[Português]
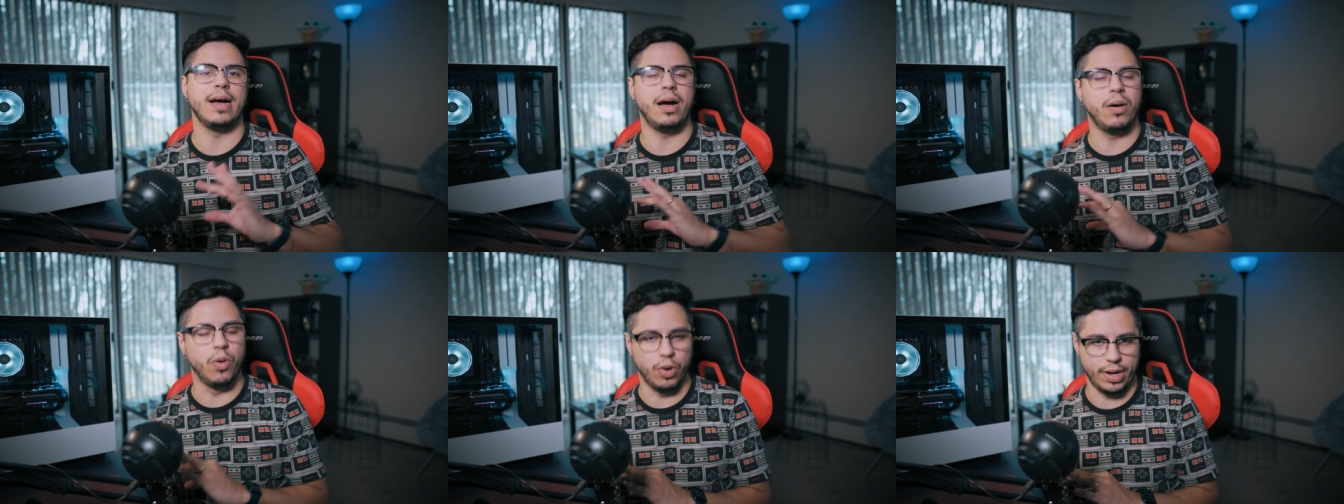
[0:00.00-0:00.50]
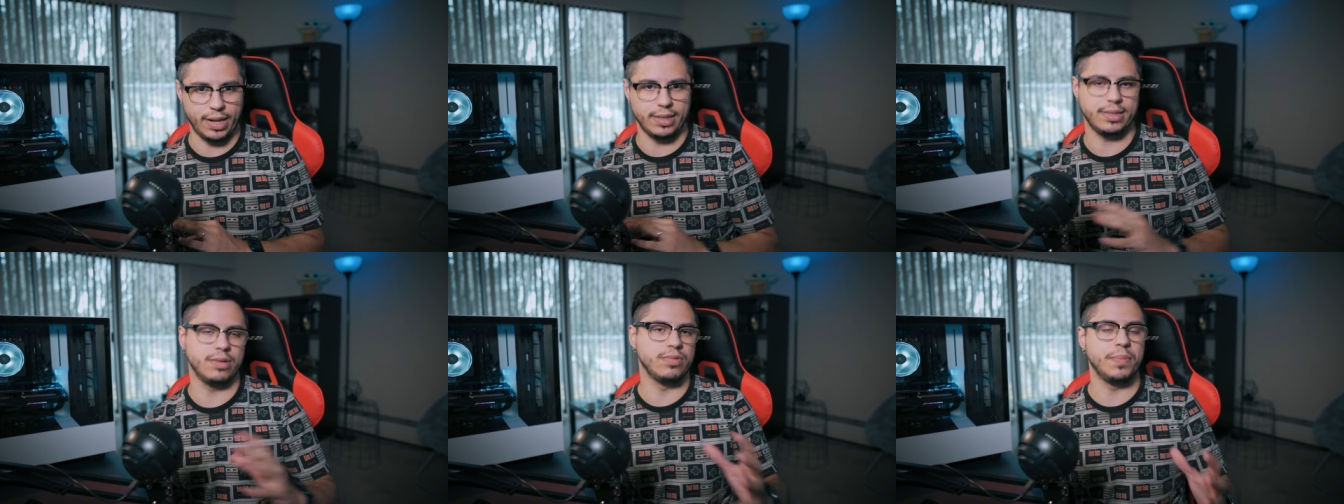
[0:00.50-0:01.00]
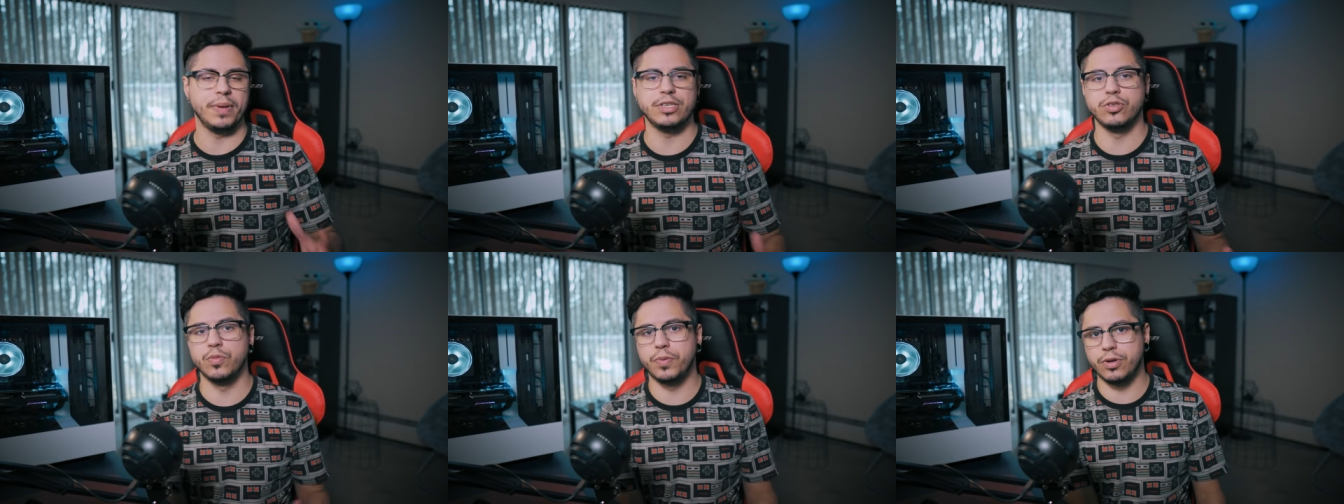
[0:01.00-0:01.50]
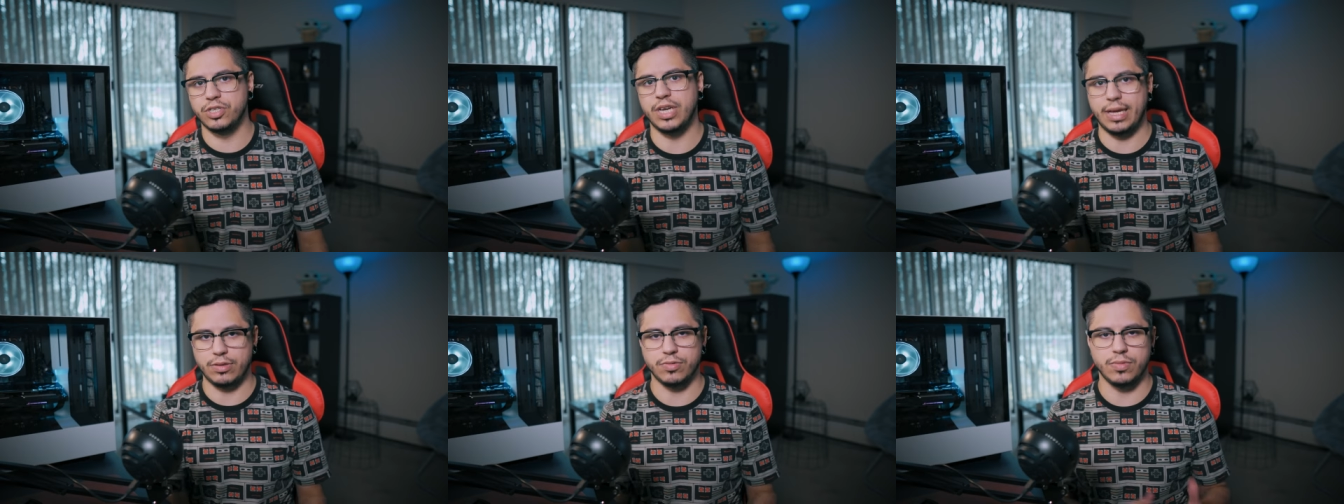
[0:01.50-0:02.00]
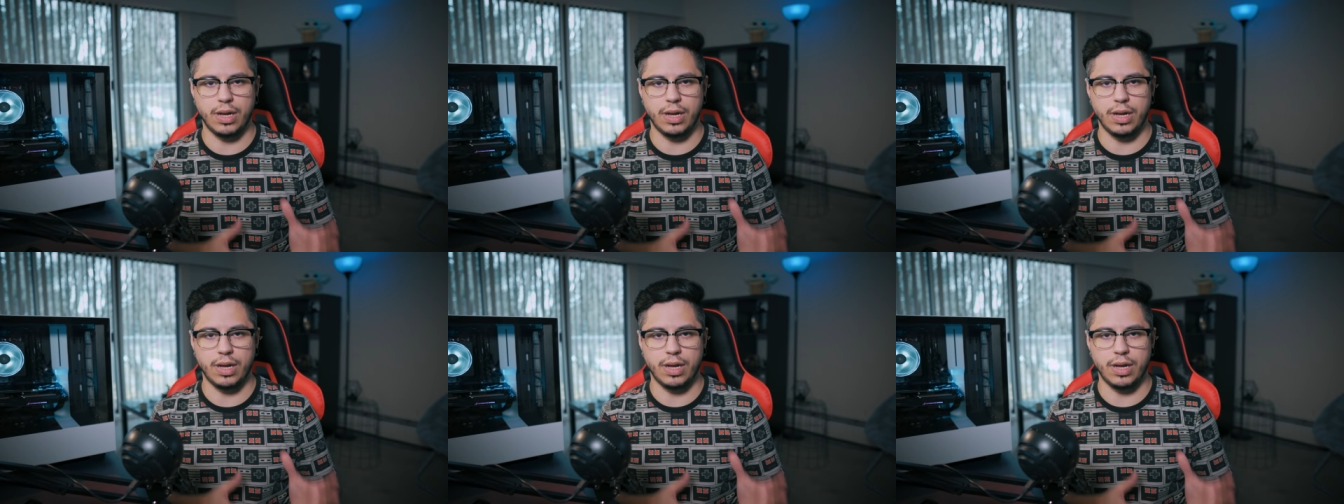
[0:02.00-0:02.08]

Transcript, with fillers: a hora, então depende do projeto.